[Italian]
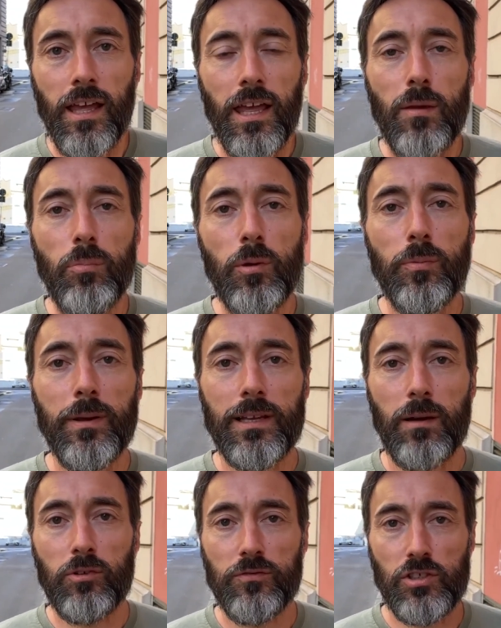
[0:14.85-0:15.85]
E poi
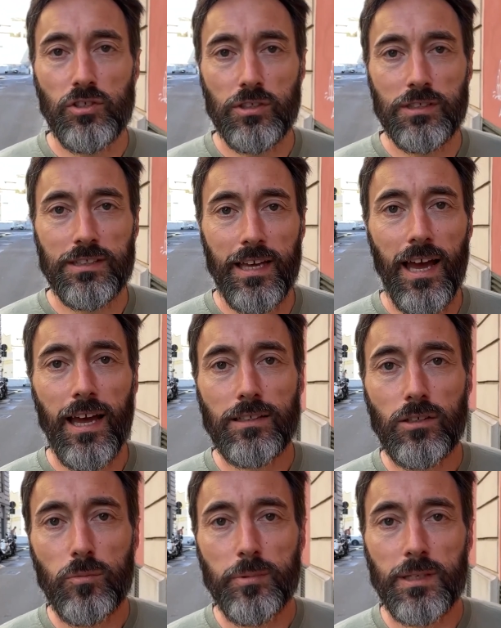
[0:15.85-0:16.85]
parliamo invece di
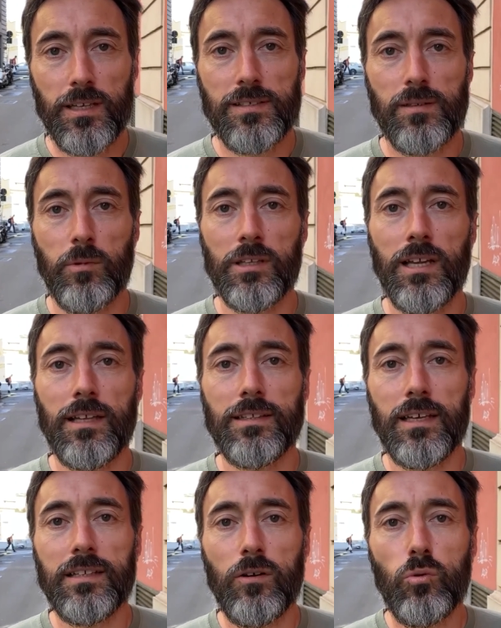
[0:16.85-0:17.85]
teatro perché siamo andati
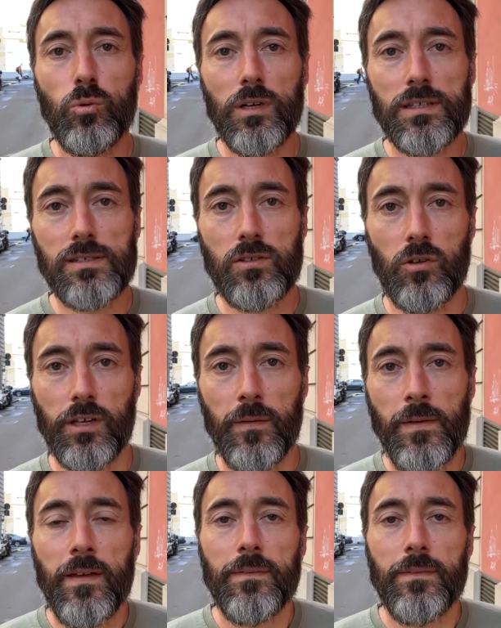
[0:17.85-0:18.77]
all'inaugurazione